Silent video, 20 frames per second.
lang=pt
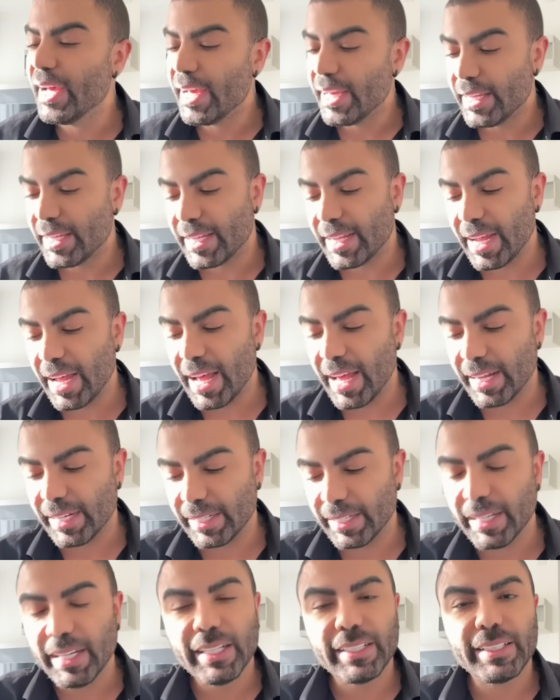E
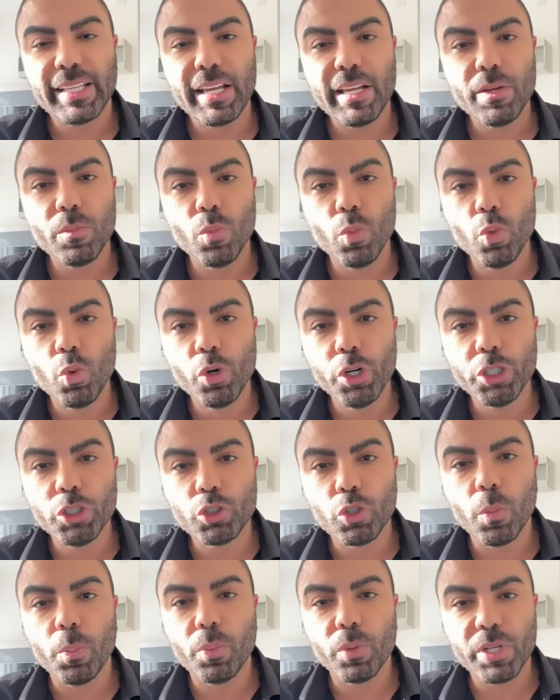cara, tem
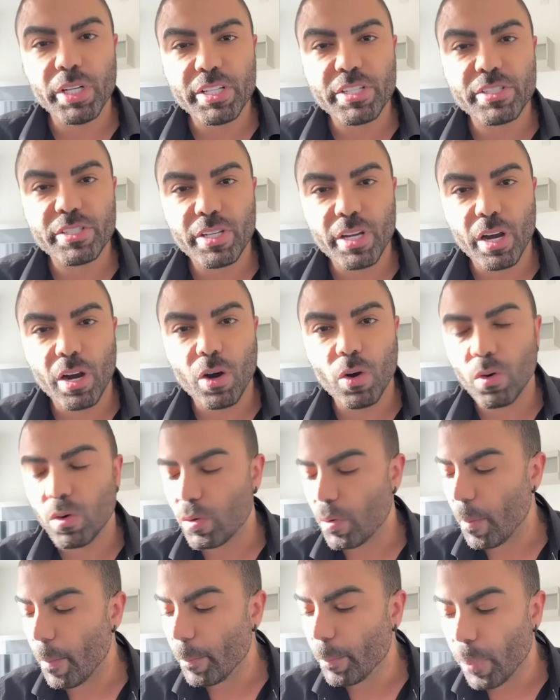muito
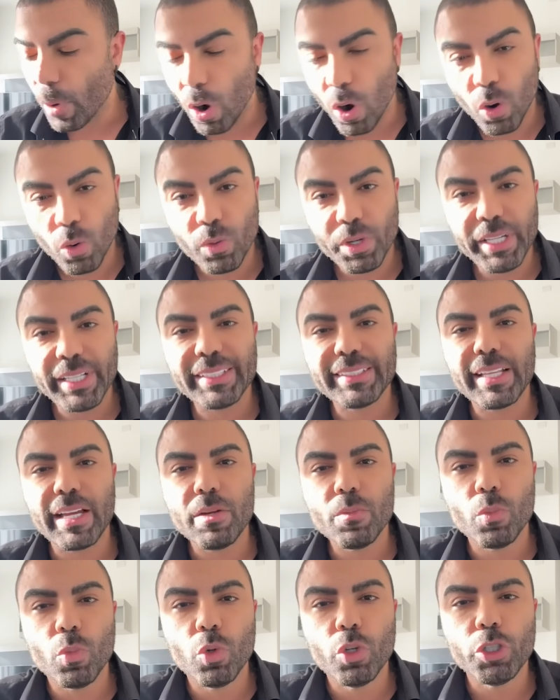policial bom e tem
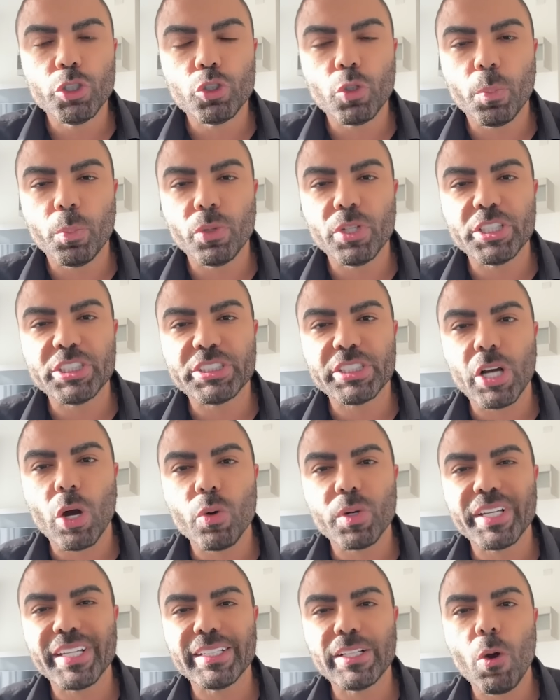muito
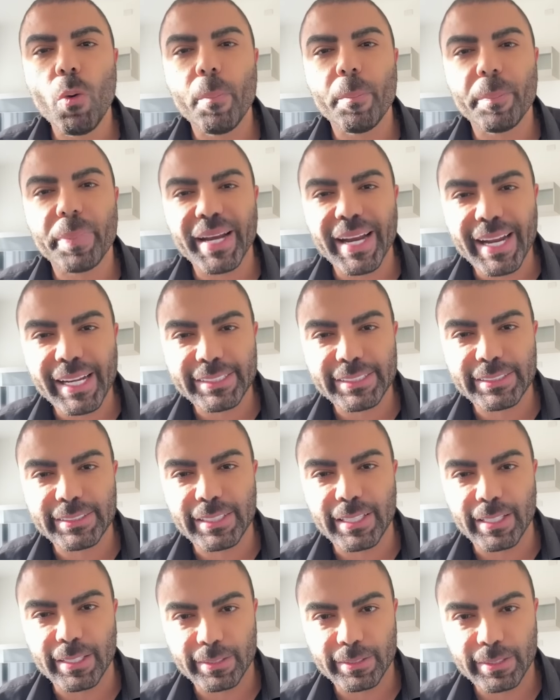policial que não
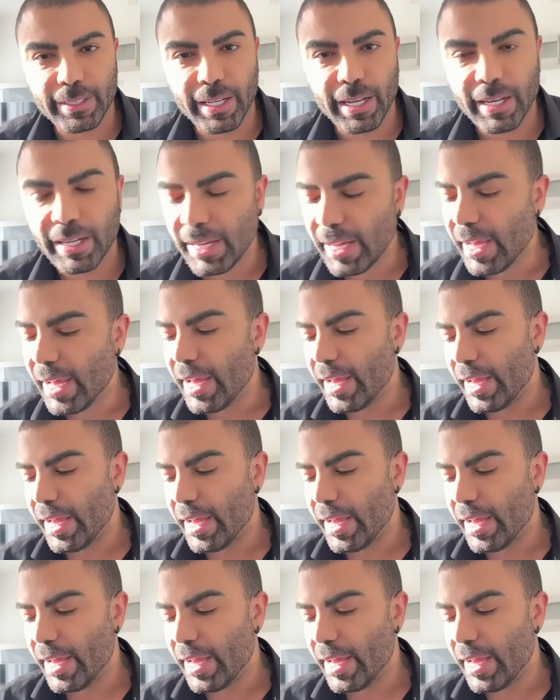presta, tá?